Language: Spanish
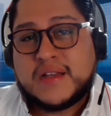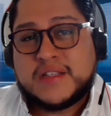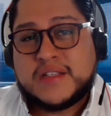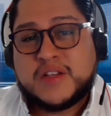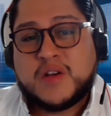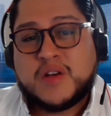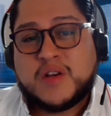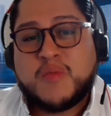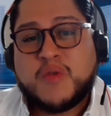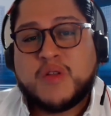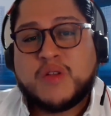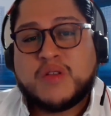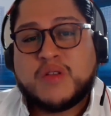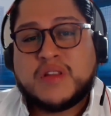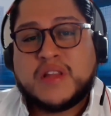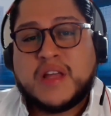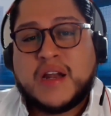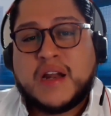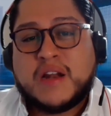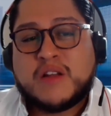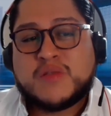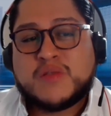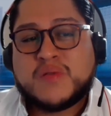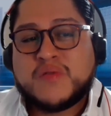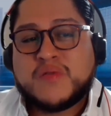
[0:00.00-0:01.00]
así como
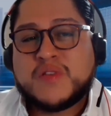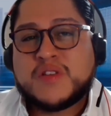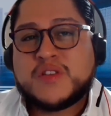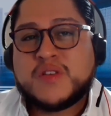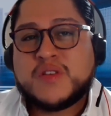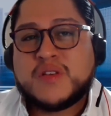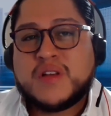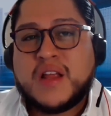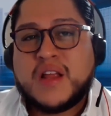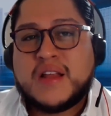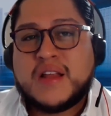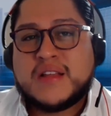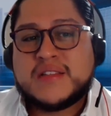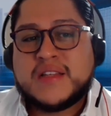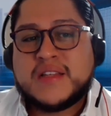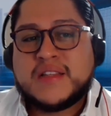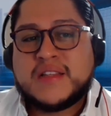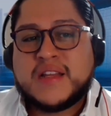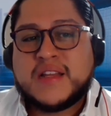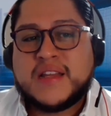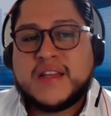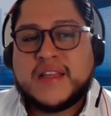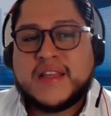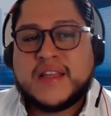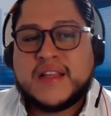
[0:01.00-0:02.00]
dotar a los profesionales de
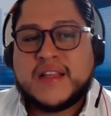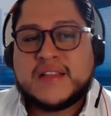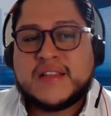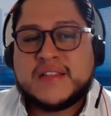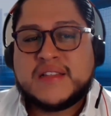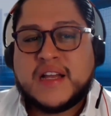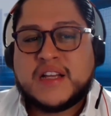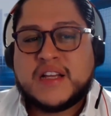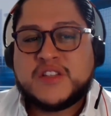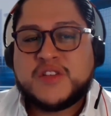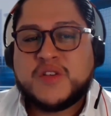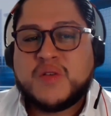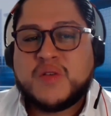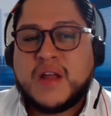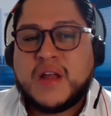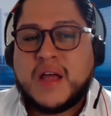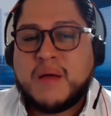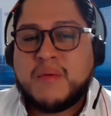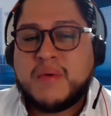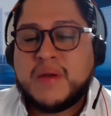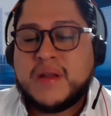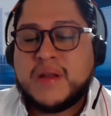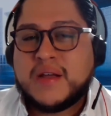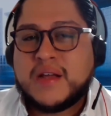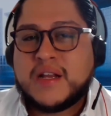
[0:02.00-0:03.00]
inteligencia
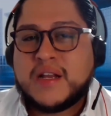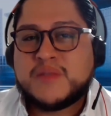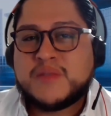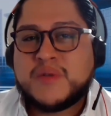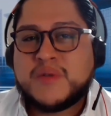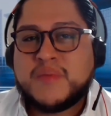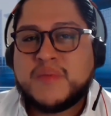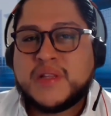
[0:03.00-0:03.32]
accionable que les